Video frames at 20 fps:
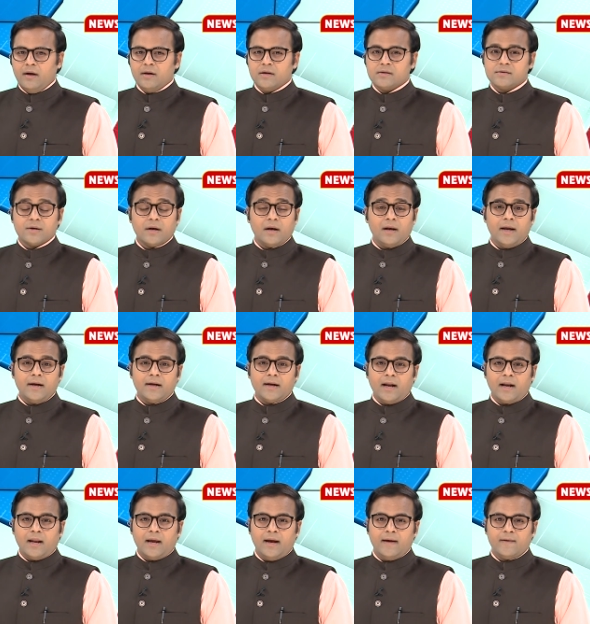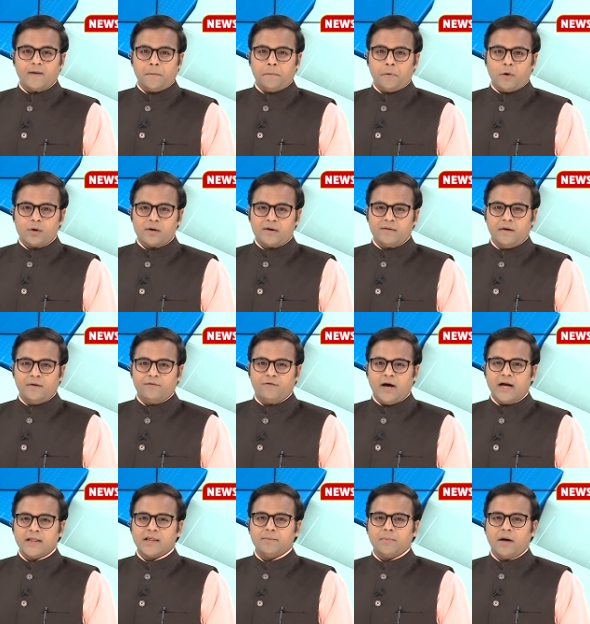ஸ்டெர்லைட் ஆலை எதிர்ப்பு குழுவின்
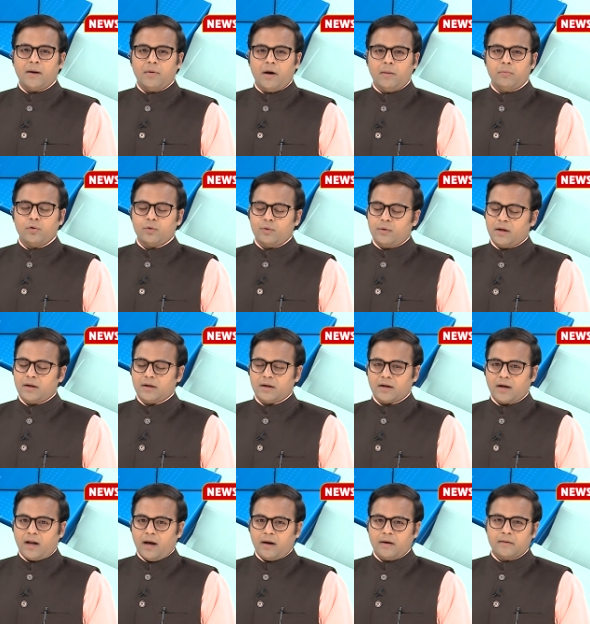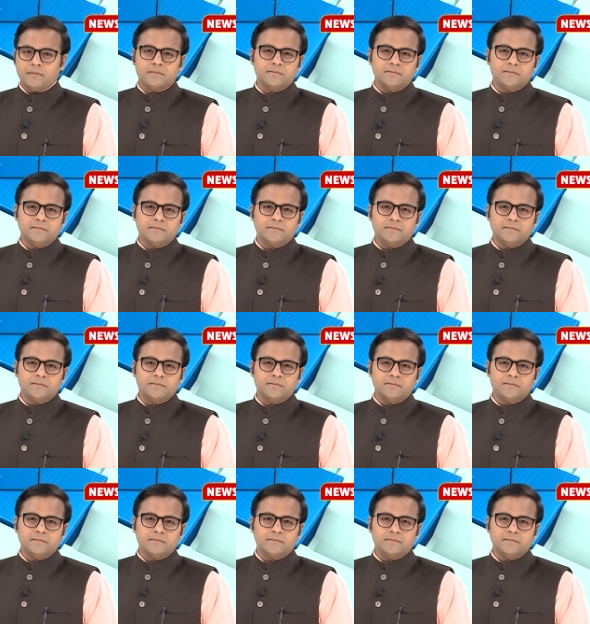ஃபாத்திமா பாபு கூறியிருக்கிறார்